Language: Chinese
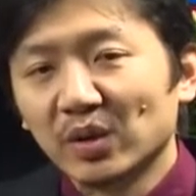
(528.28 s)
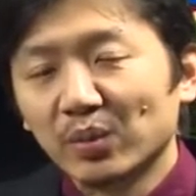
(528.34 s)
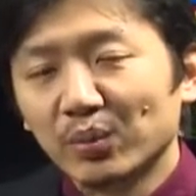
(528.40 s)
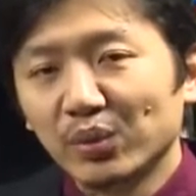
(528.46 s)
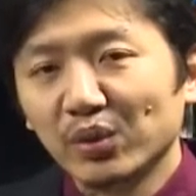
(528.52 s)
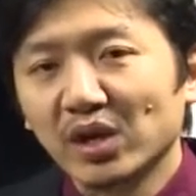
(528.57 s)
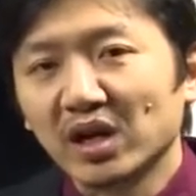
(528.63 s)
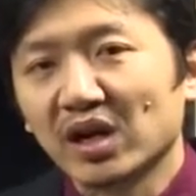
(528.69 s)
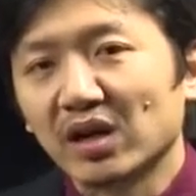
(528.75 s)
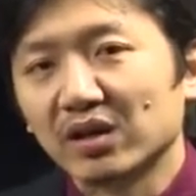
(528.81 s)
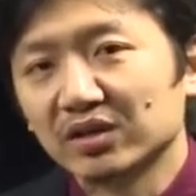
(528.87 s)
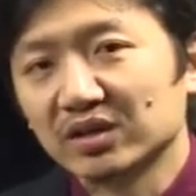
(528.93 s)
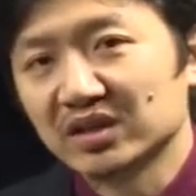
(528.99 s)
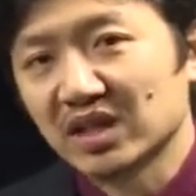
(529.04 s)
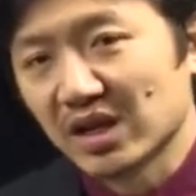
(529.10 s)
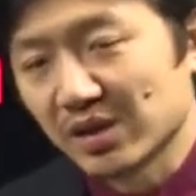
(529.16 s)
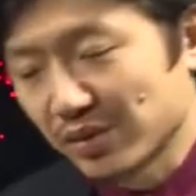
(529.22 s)
不好就
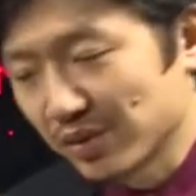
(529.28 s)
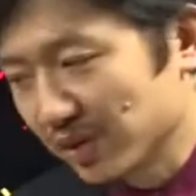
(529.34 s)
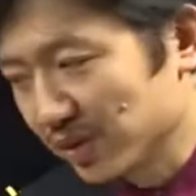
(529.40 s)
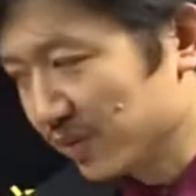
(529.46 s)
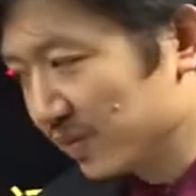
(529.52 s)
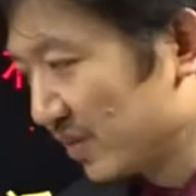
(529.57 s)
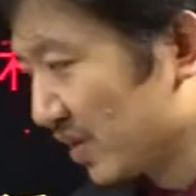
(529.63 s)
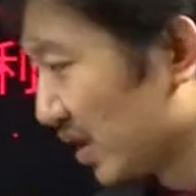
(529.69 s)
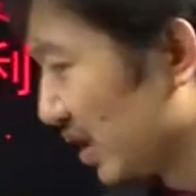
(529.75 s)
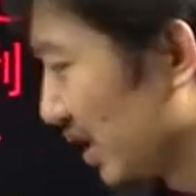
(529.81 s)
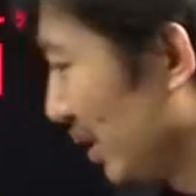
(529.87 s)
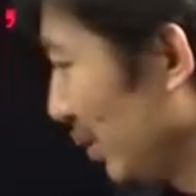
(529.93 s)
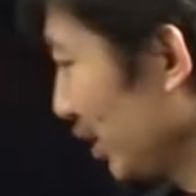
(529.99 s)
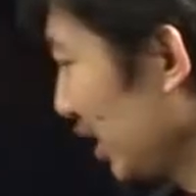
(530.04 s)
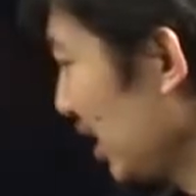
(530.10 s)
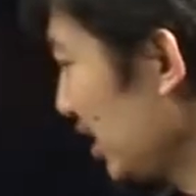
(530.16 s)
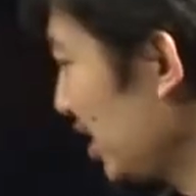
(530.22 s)
在于，那
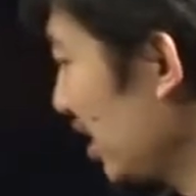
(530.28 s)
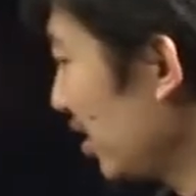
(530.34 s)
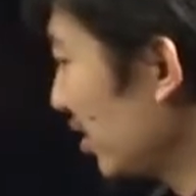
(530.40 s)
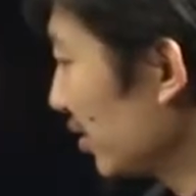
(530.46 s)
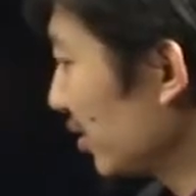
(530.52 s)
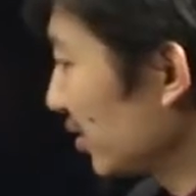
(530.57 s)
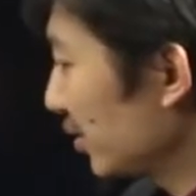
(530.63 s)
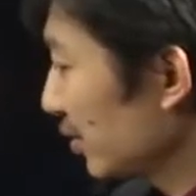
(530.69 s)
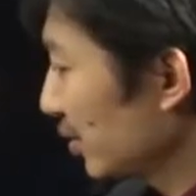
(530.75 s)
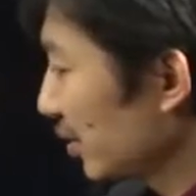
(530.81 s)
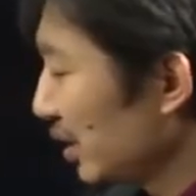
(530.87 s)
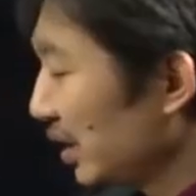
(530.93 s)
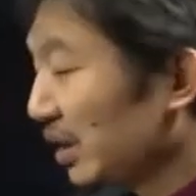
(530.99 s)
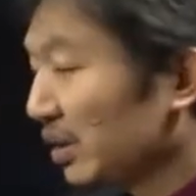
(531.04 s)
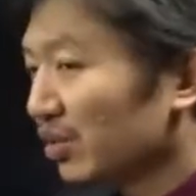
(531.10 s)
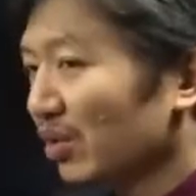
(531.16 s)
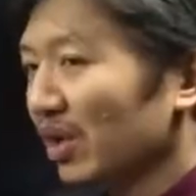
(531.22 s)
么他像
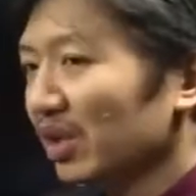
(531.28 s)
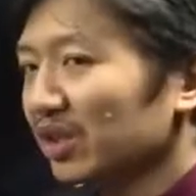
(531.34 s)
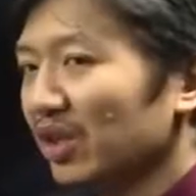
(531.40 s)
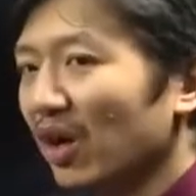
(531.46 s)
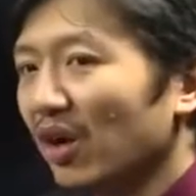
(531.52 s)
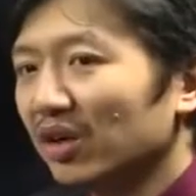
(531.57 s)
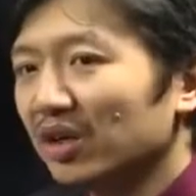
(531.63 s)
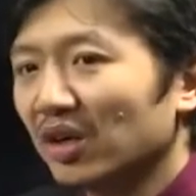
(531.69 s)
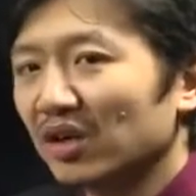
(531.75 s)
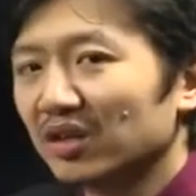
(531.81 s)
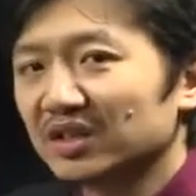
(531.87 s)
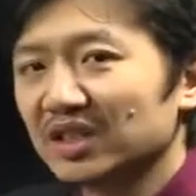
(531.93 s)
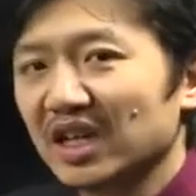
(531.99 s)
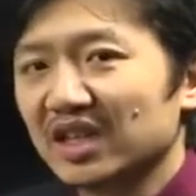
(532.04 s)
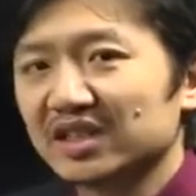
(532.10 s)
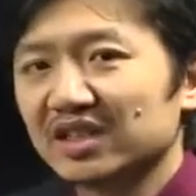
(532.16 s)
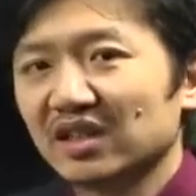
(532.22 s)
一座高高
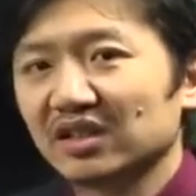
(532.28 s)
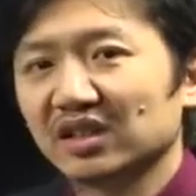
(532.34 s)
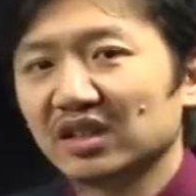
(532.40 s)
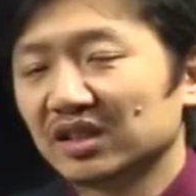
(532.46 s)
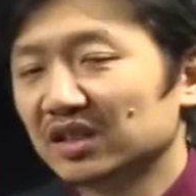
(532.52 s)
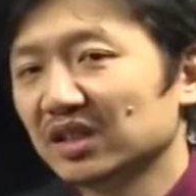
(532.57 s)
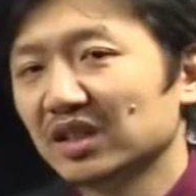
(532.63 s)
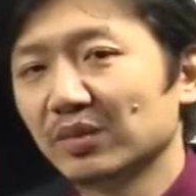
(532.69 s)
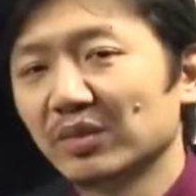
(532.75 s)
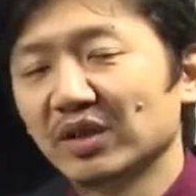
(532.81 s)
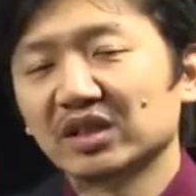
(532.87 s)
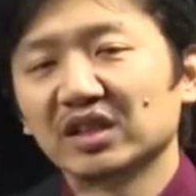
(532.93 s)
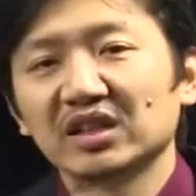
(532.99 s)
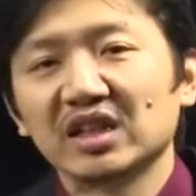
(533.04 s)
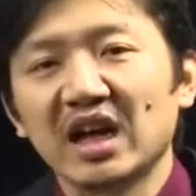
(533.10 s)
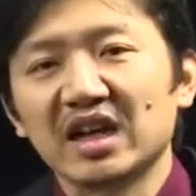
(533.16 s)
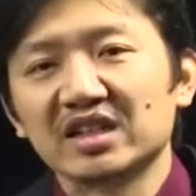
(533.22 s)
在上的这个么呢
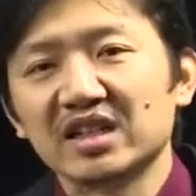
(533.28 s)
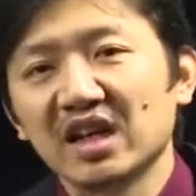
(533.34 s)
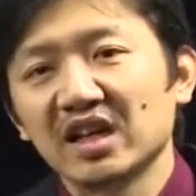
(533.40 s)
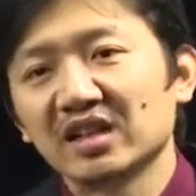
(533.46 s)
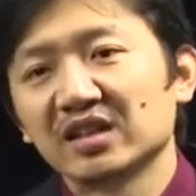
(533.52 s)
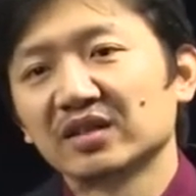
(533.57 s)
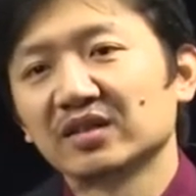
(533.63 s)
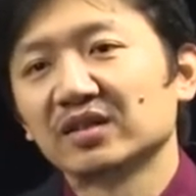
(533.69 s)
大山，